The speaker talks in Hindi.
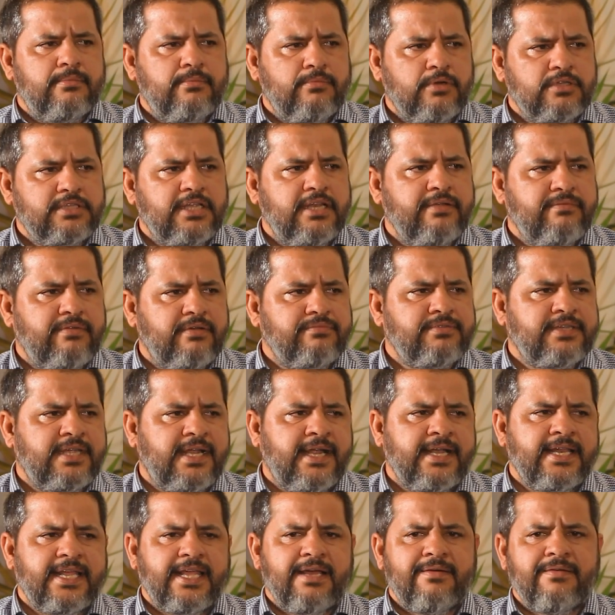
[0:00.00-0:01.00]
मुख्तलिफ
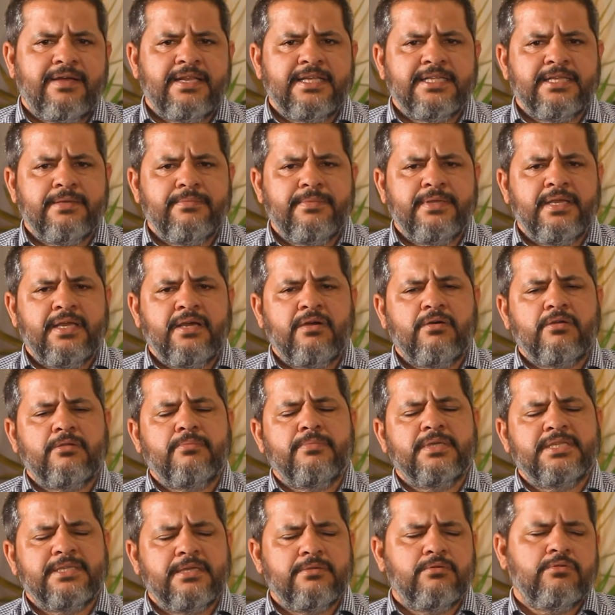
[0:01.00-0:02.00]
अफसरान के हवाले से भी है और
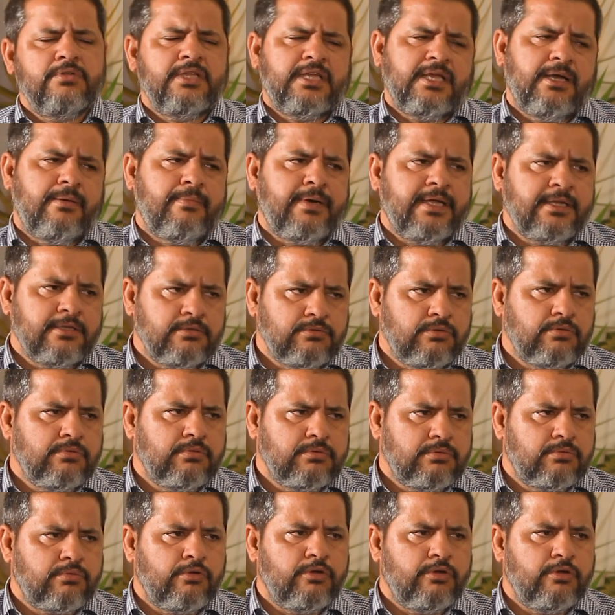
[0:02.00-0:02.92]
मसल उनकी हमारी जो